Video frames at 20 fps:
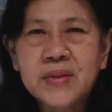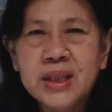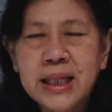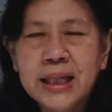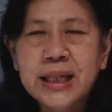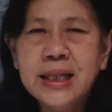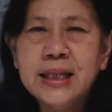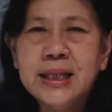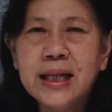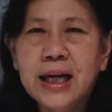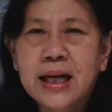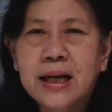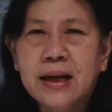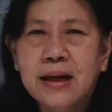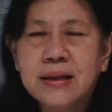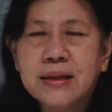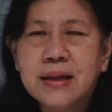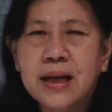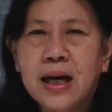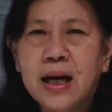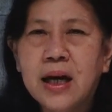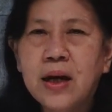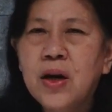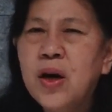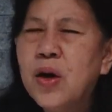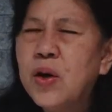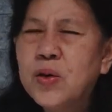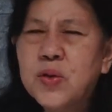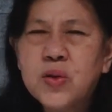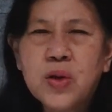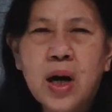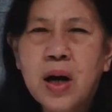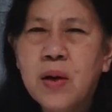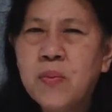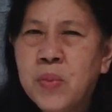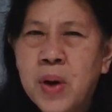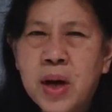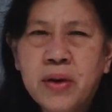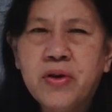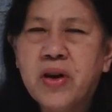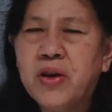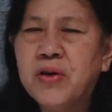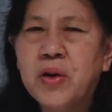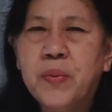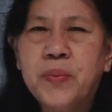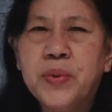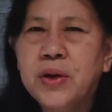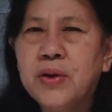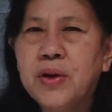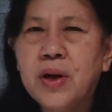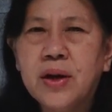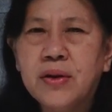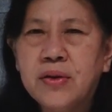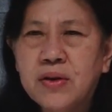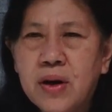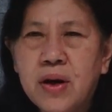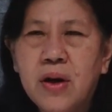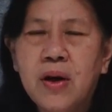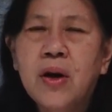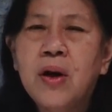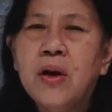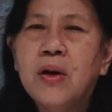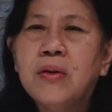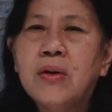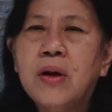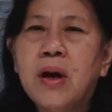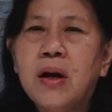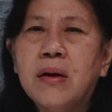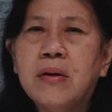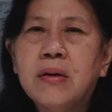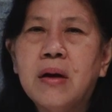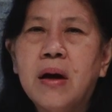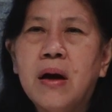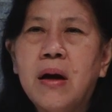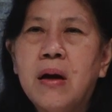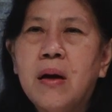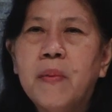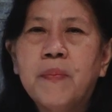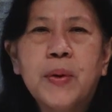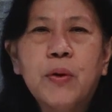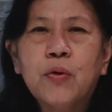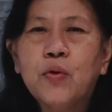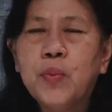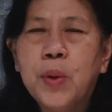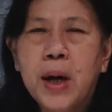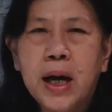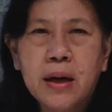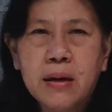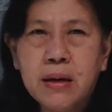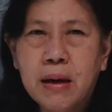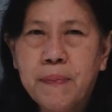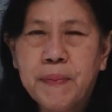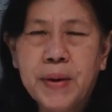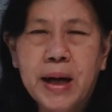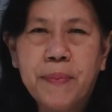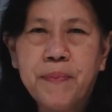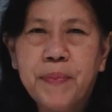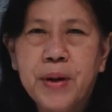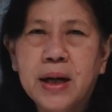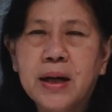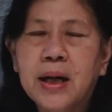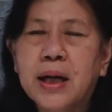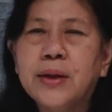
Jadi jangan rasakan sama, tidak ada bedanya, tidak ada perubahan apa-apa.